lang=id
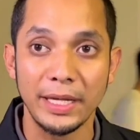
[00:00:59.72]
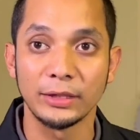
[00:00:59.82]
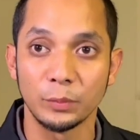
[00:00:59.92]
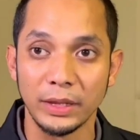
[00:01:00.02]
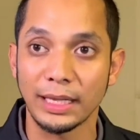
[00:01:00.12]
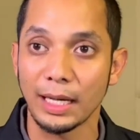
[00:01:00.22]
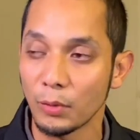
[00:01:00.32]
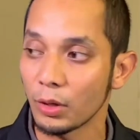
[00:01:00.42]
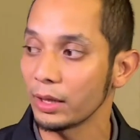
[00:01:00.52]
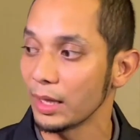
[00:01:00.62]
di Subdit
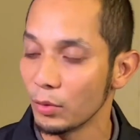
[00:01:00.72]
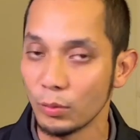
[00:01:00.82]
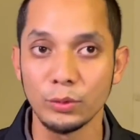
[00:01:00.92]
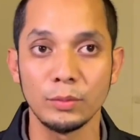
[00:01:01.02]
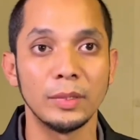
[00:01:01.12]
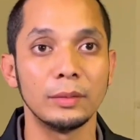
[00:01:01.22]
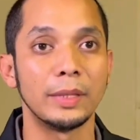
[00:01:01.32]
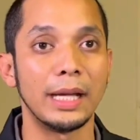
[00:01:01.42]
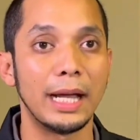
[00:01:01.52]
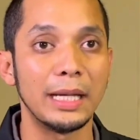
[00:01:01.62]
Rangor
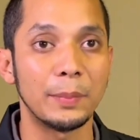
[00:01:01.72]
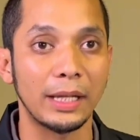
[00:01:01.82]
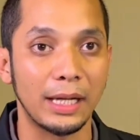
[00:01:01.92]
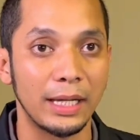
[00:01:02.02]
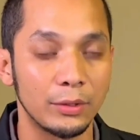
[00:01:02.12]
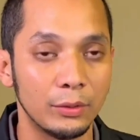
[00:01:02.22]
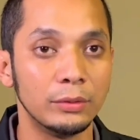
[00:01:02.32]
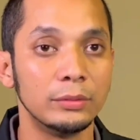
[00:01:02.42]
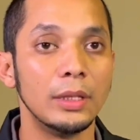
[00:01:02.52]
menangani perkara itu,